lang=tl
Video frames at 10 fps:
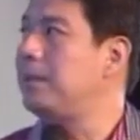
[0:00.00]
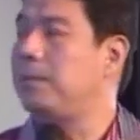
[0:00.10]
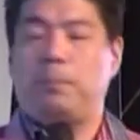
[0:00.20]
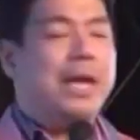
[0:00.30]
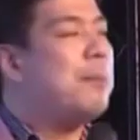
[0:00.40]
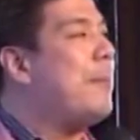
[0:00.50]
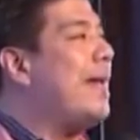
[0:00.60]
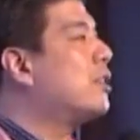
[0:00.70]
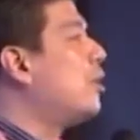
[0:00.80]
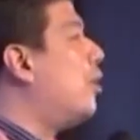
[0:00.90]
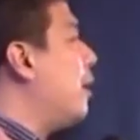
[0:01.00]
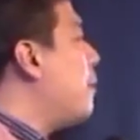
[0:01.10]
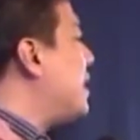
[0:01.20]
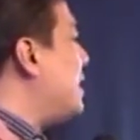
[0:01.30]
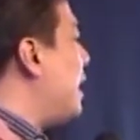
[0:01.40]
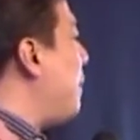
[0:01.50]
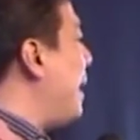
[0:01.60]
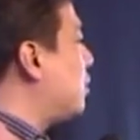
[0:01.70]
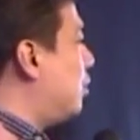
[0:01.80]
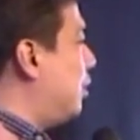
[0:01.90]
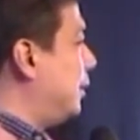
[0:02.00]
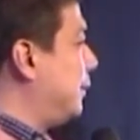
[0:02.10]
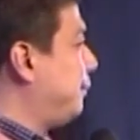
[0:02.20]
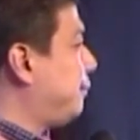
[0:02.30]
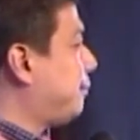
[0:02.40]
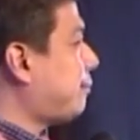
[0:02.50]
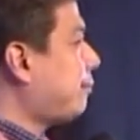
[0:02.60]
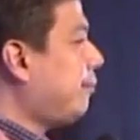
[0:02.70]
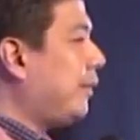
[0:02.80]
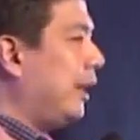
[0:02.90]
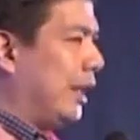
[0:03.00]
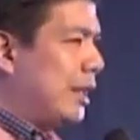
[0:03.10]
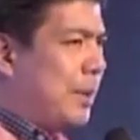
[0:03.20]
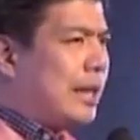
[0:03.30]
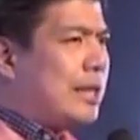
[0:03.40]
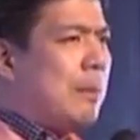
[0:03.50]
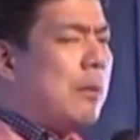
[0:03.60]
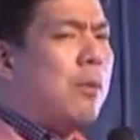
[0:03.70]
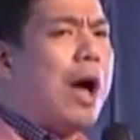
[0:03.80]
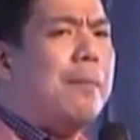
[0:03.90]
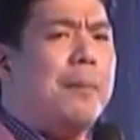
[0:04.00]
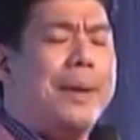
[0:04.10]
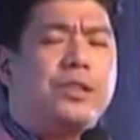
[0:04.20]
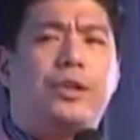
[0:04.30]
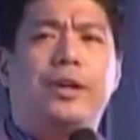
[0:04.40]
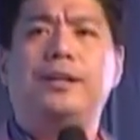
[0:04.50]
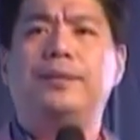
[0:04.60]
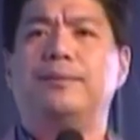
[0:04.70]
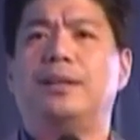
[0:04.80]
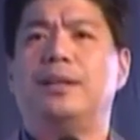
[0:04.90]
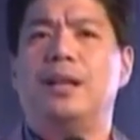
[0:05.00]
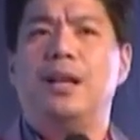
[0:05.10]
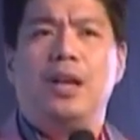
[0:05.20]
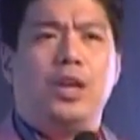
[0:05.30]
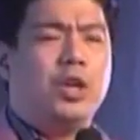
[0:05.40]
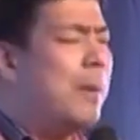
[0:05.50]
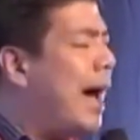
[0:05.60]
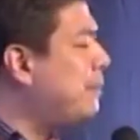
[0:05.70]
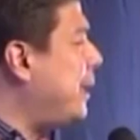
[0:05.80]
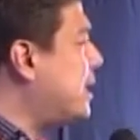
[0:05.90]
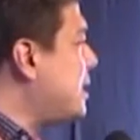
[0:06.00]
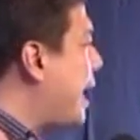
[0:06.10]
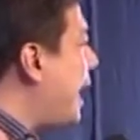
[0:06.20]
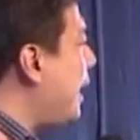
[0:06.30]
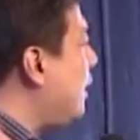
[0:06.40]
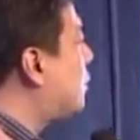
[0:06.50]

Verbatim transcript: be a mentor. Everybody say a mentor. Tignan mo yung katabi mo, mukha bang mentor? You might be saying,